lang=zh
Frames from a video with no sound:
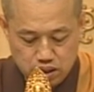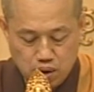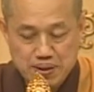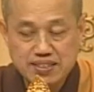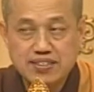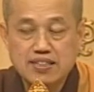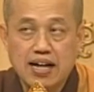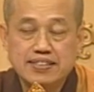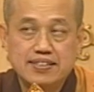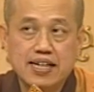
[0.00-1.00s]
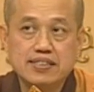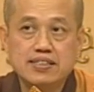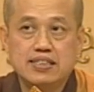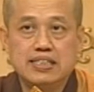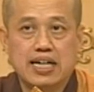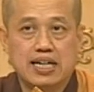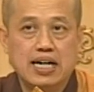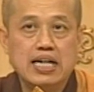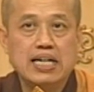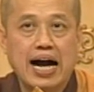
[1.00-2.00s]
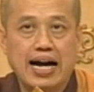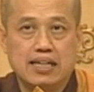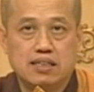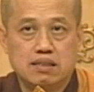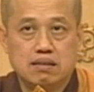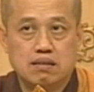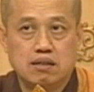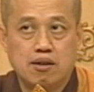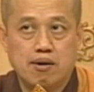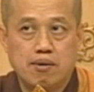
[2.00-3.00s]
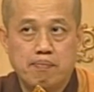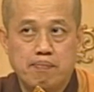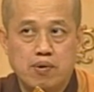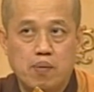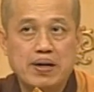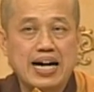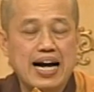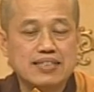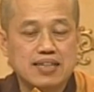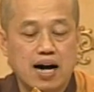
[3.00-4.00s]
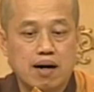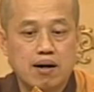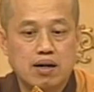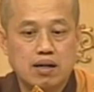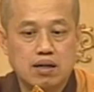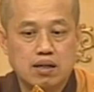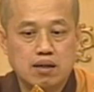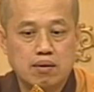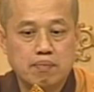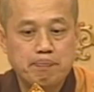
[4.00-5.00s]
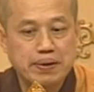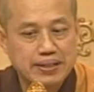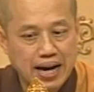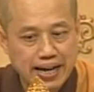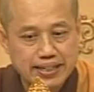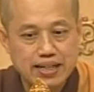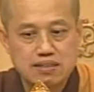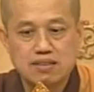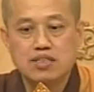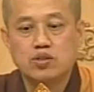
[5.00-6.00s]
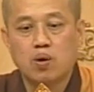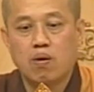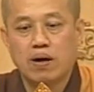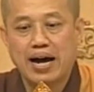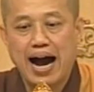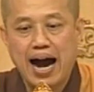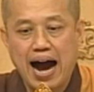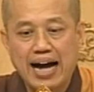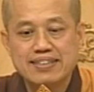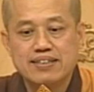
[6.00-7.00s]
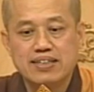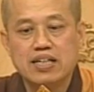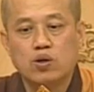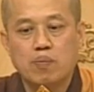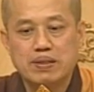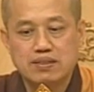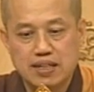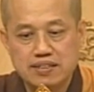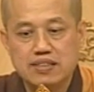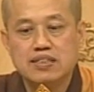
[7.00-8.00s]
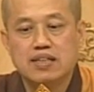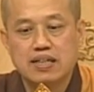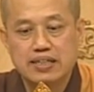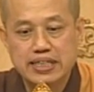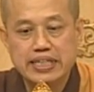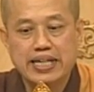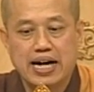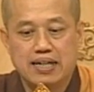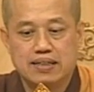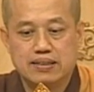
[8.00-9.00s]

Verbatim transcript: 我们很珍惜那个恩爱，我们刚才讲，本来也是一种啊安定我们身心的一个力量，